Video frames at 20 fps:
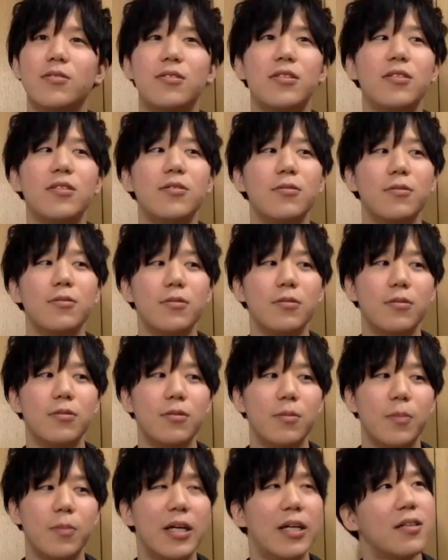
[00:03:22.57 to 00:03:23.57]
で言う
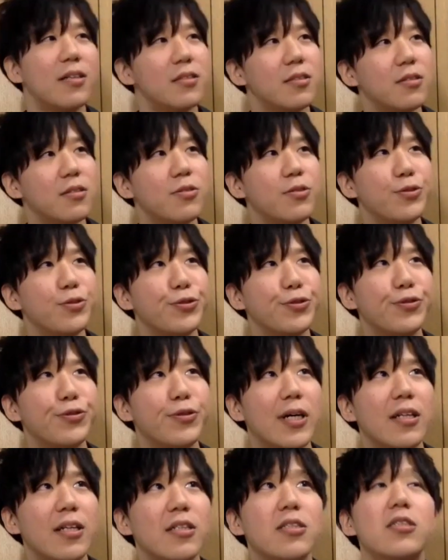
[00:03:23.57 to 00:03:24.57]
と、まあ、イラスト
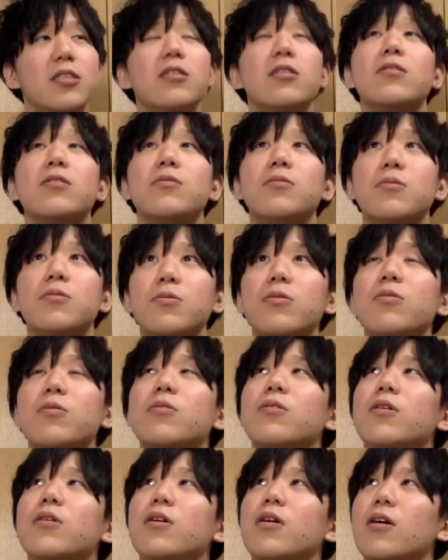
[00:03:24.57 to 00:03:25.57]
の話で言う
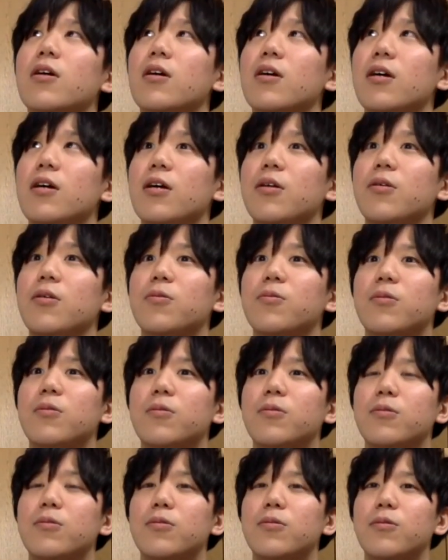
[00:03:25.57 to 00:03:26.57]
と、あ
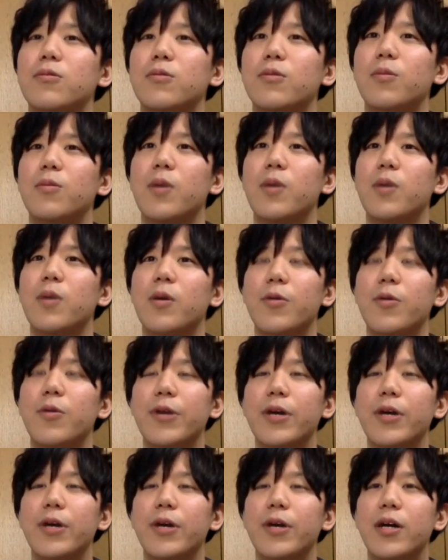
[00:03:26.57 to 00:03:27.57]
のこ
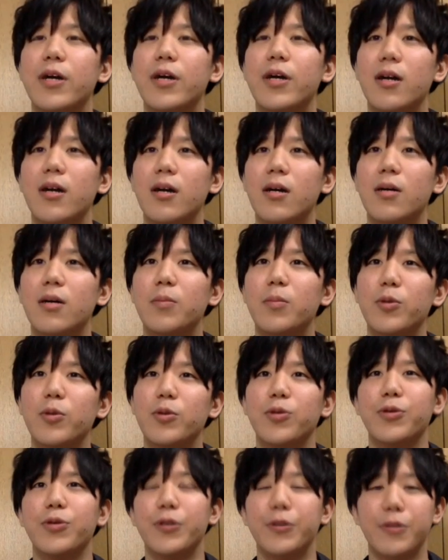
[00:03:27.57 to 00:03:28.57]
れから
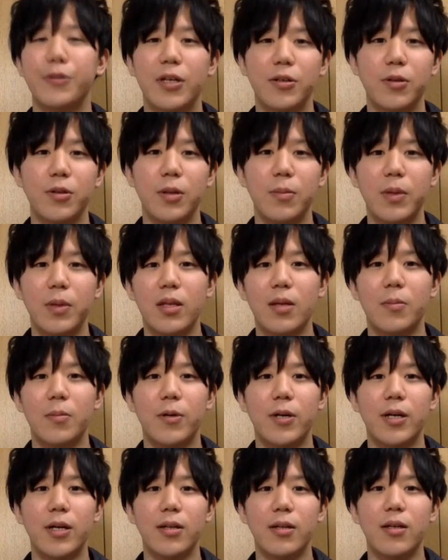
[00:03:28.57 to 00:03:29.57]
もっといろんな人に見て
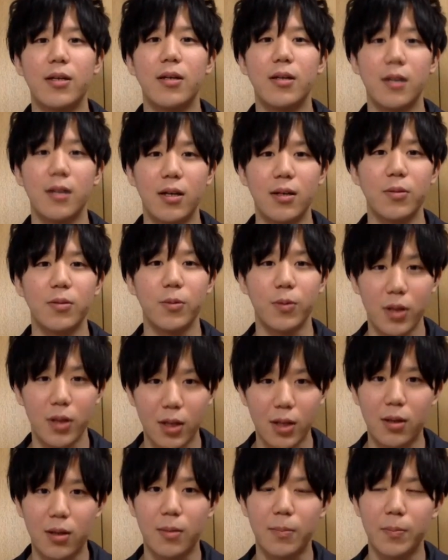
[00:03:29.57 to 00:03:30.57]
もらいたいなと
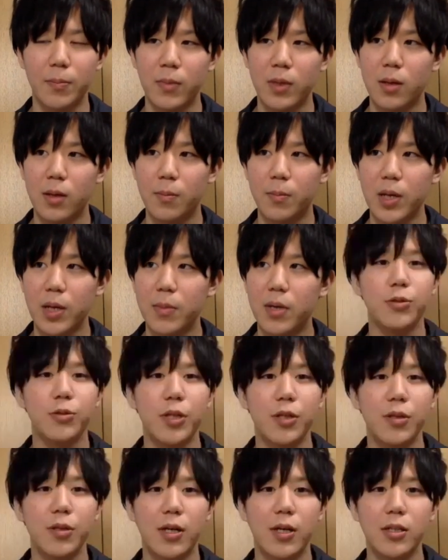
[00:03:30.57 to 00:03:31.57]
か、まあ、今、
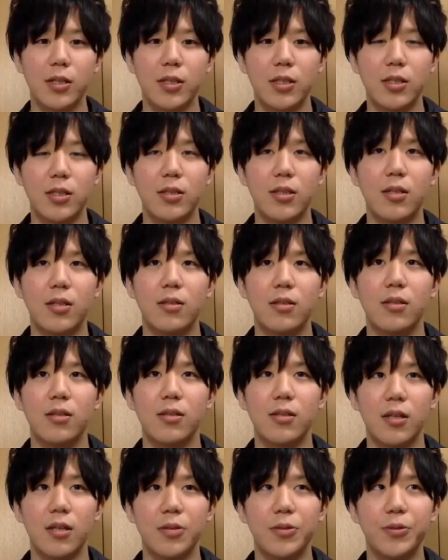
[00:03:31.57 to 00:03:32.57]
ウェブ上での発信
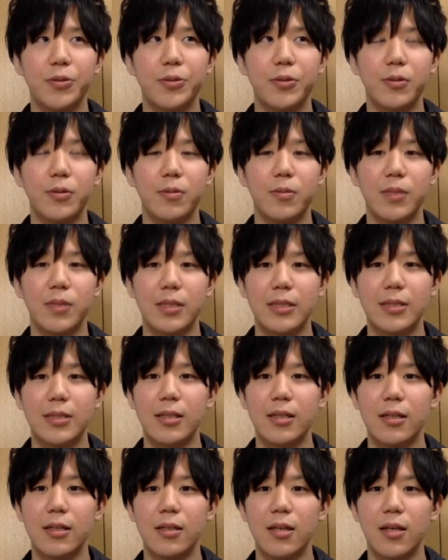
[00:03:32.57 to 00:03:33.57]
なんですけど、まあ、
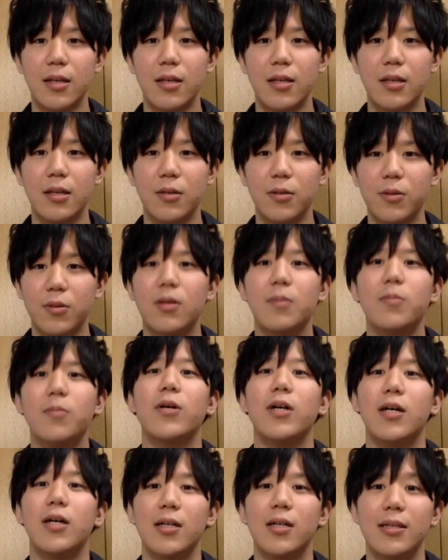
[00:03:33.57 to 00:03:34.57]
実際に手に取っても
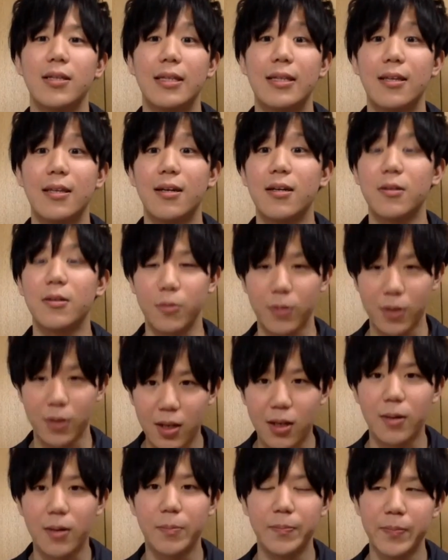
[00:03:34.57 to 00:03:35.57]
らったりと
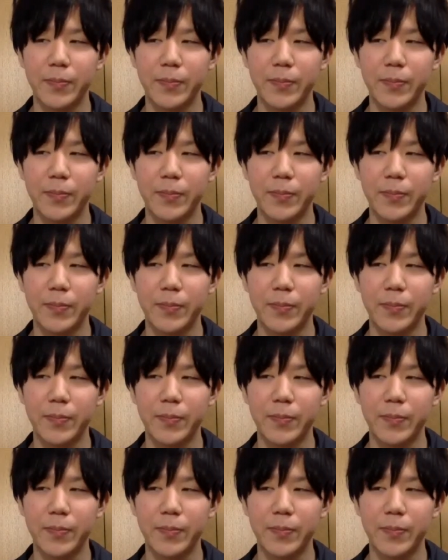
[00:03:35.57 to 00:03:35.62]
か、